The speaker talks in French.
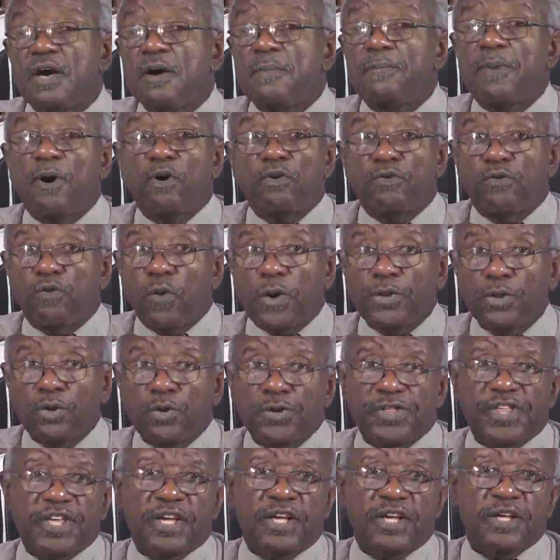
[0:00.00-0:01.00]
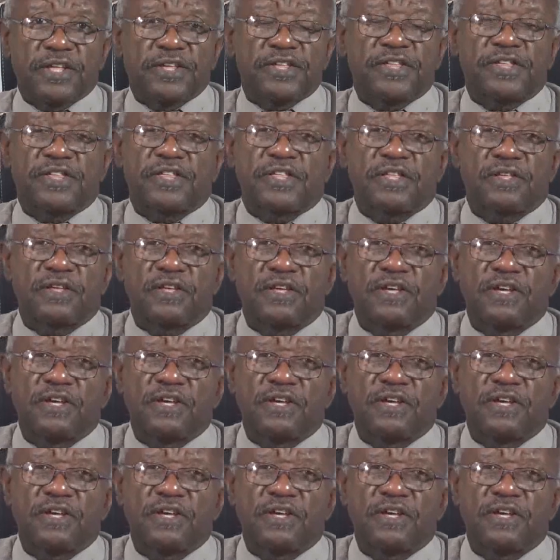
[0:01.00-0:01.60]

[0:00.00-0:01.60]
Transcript: Par voie de conséquence,